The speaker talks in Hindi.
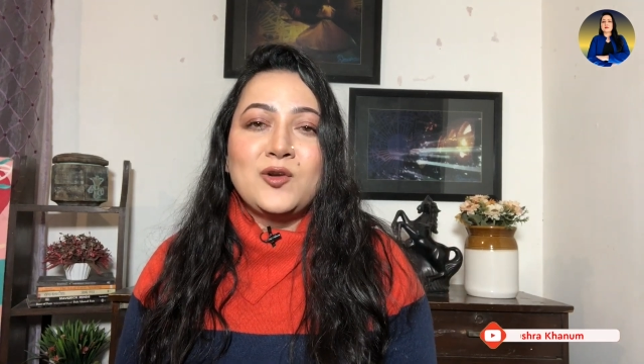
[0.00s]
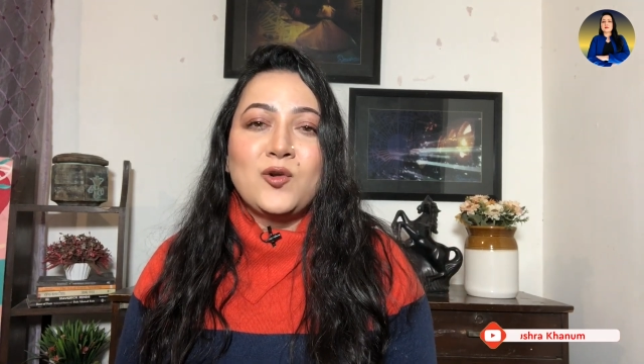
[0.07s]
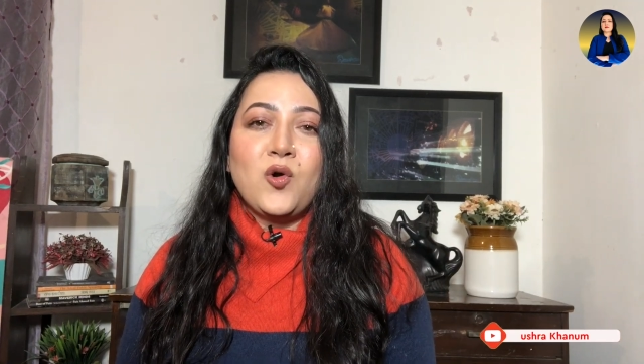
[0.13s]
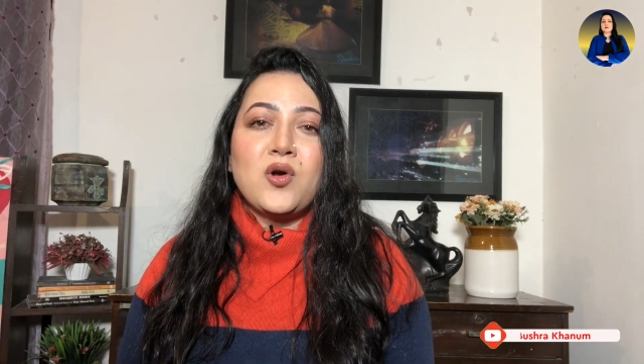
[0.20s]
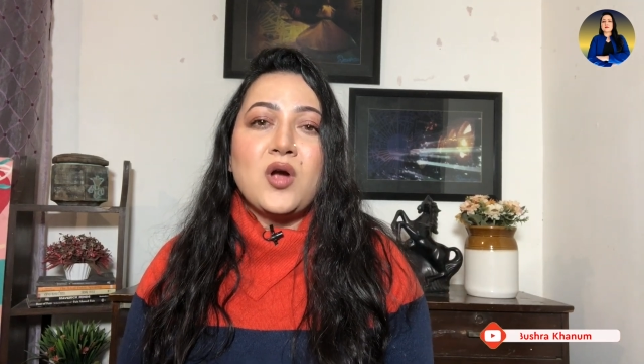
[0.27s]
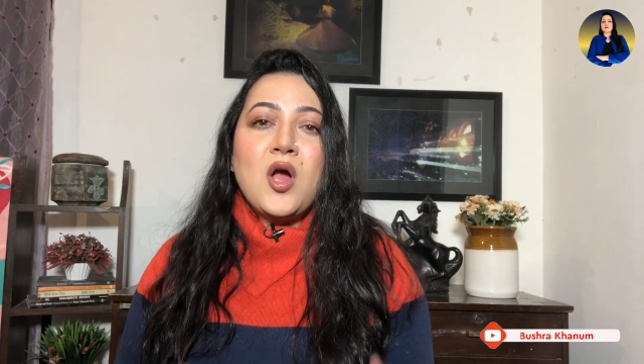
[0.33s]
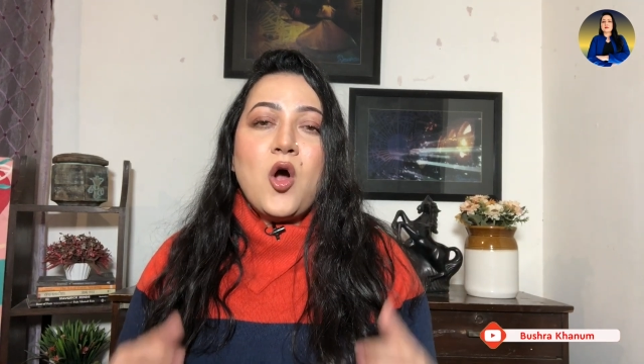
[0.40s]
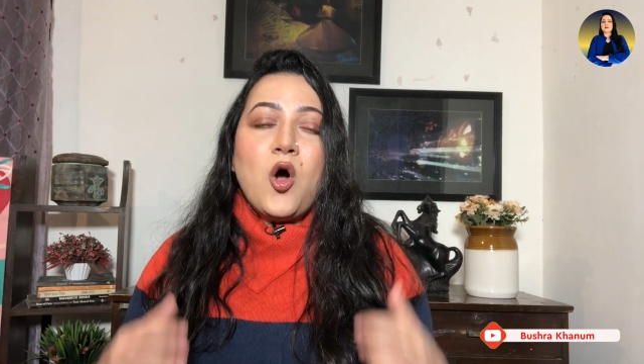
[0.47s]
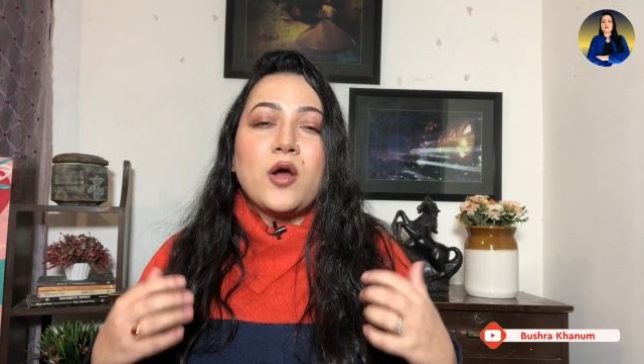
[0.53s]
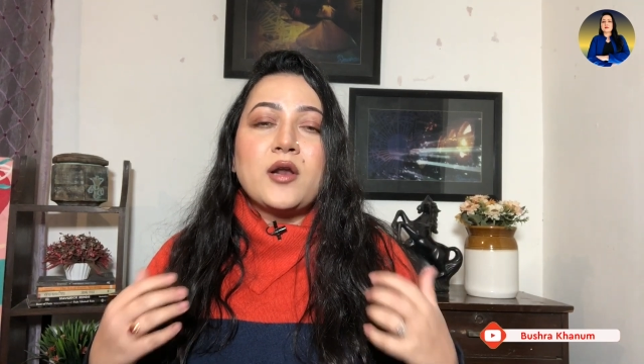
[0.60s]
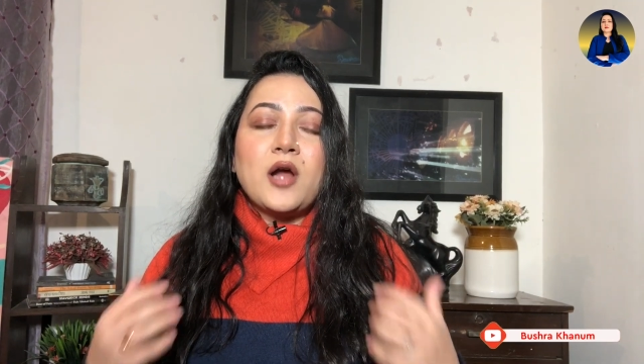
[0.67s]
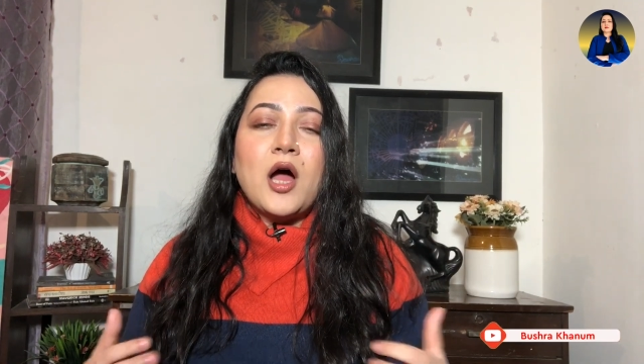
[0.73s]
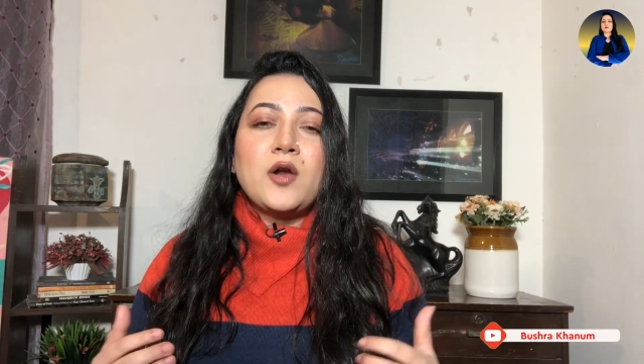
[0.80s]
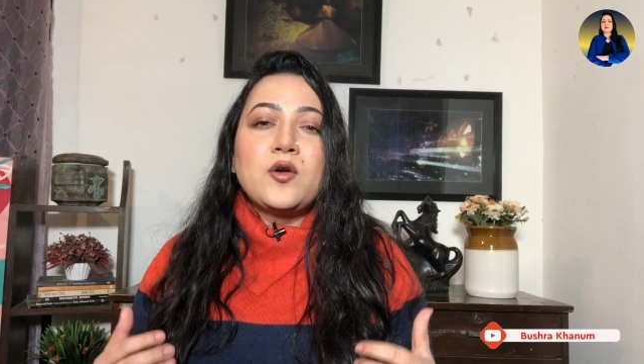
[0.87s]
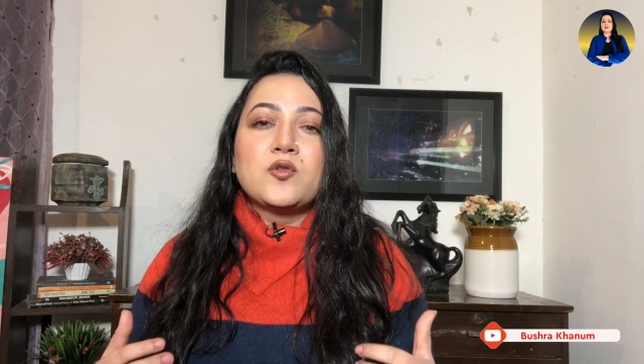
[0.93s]
लोग और
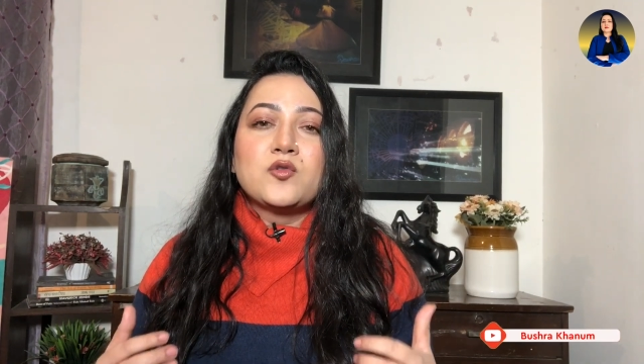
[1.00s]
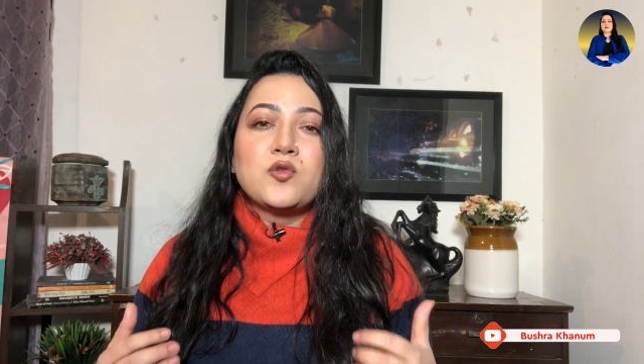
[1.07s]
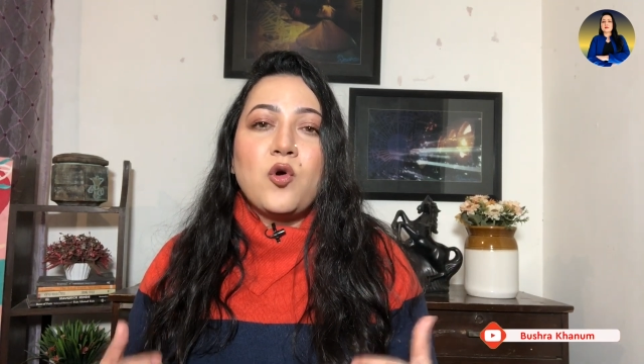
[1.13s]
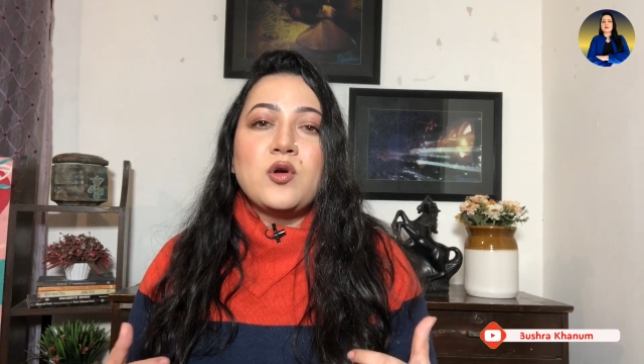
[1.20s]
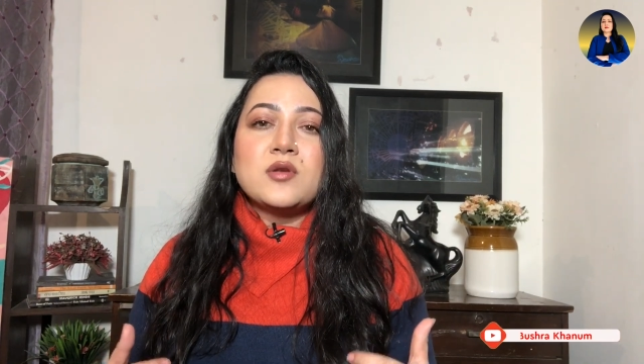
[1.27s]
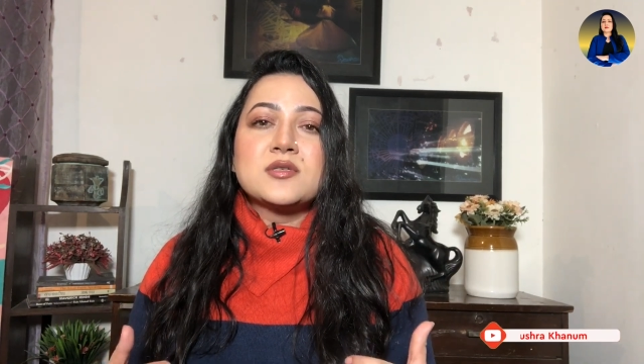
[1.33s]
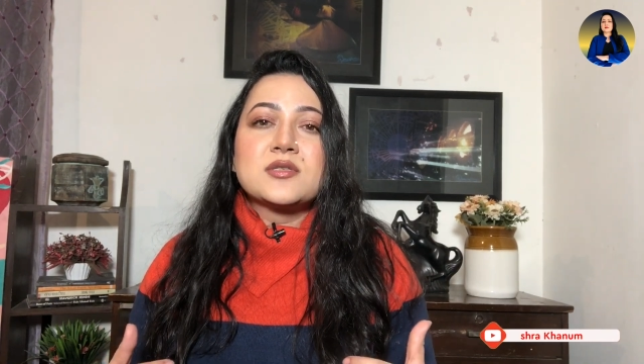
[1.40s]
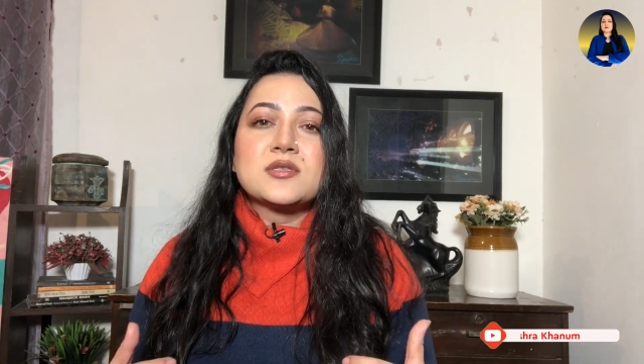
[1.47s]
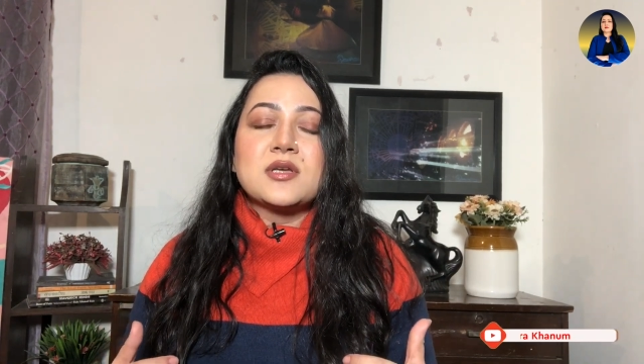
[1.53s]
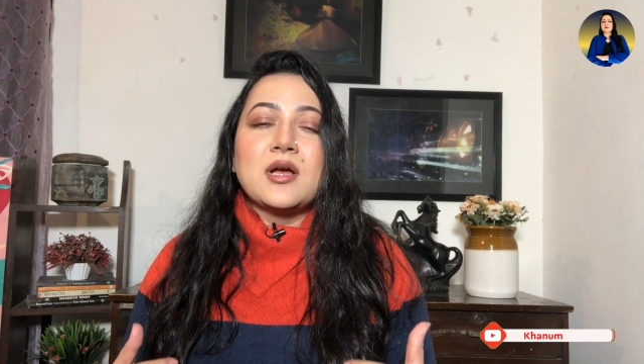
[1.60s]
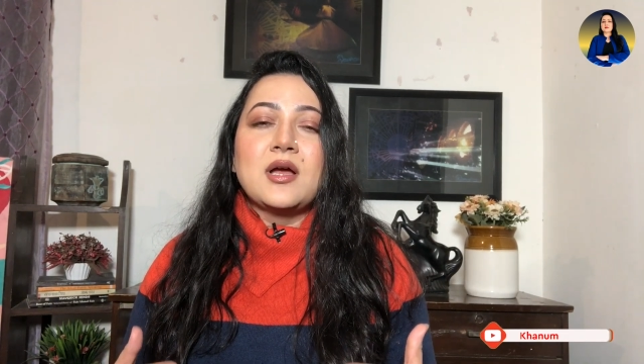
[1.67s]
हर रोज